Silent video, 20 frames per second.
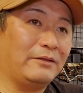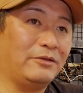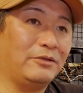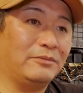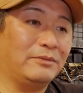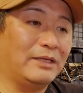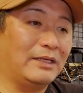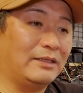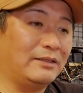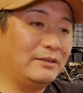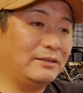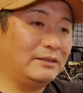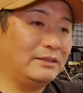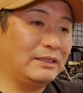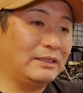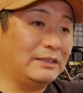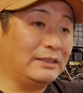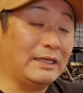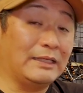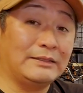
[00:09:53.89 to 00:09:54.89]
例えば、
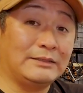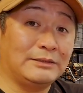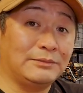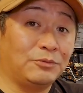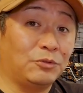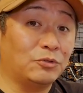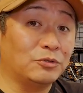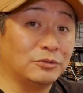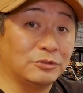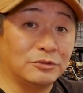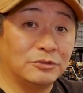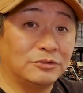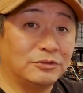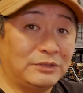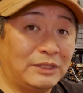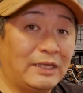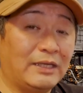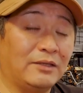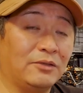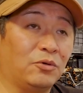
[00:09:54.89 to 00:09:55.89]
キャッチボール、
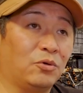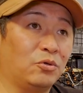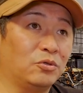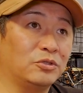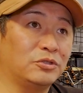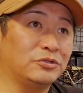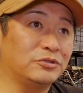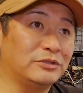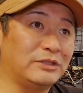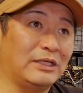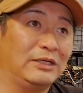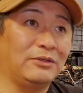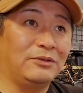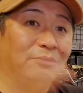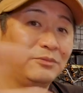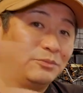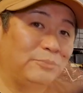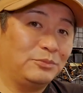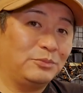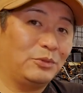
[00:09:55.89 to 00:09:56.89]
ね、高級で、
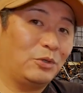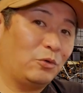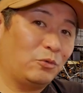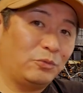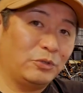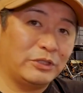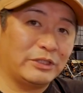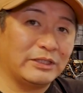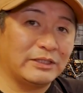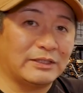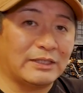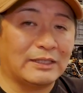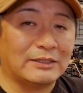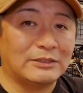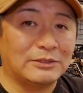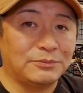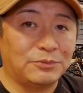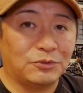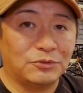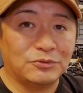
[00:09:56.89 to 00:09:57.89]
思いっきり
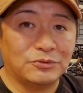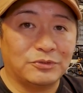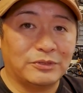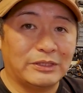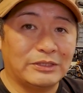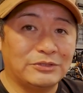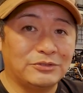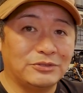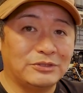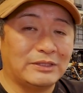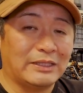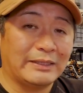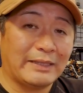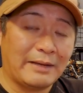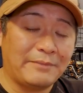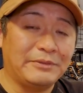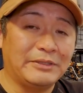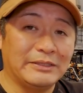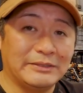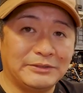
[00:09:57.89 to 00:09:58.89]
キャッチボールの練習した
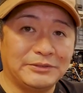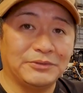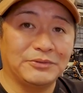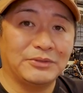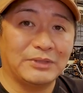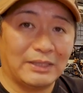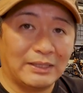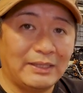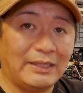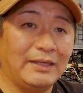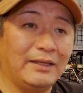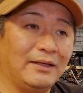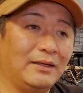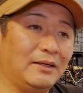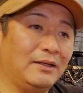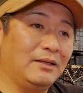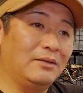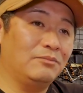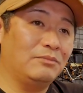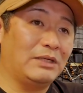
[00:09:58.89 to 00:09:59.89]
らダメですよとかね。
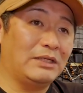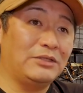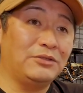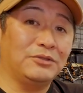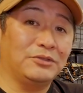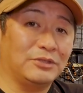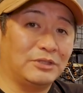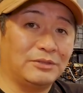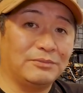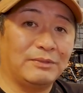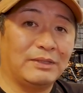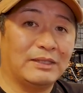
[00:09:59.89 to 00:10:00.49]
まあ、いろいろ決